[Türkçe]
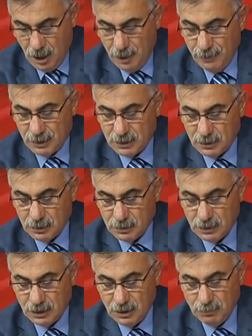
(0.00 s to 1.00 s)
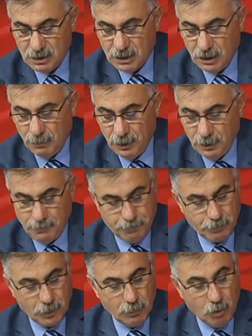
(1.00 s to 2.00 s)
Evet dediğimiz gibi
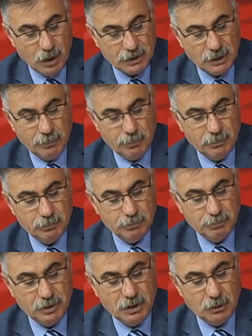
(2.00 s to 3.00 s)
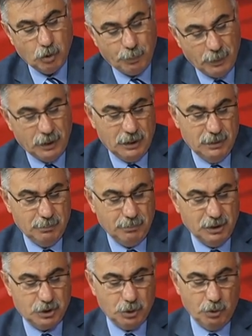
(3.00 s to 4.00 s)
bu akşam bir de kupa
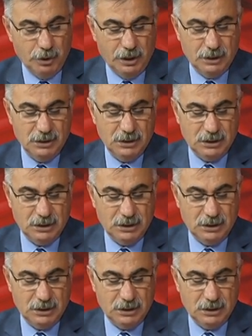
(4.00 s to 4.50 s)
maçı oynadı.